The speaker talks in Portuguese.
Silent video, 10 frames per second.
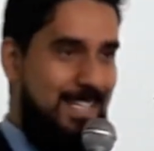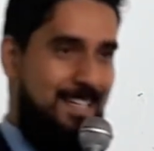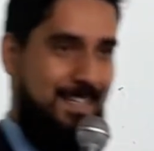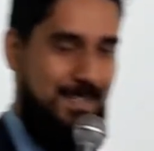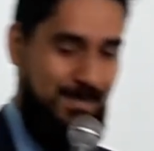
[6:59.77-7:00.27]
que
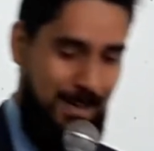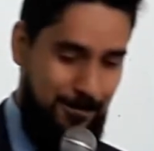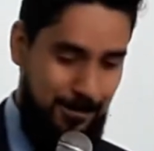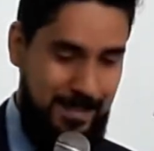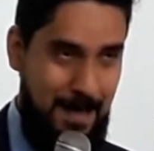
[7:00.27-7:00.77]
Cristo vai
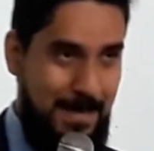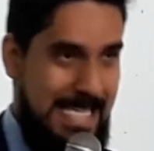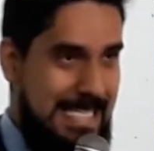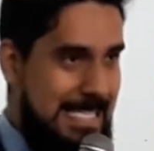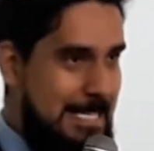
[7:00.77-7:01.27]
voltar,
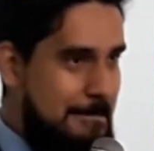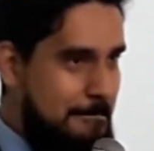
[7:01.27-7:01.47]
mas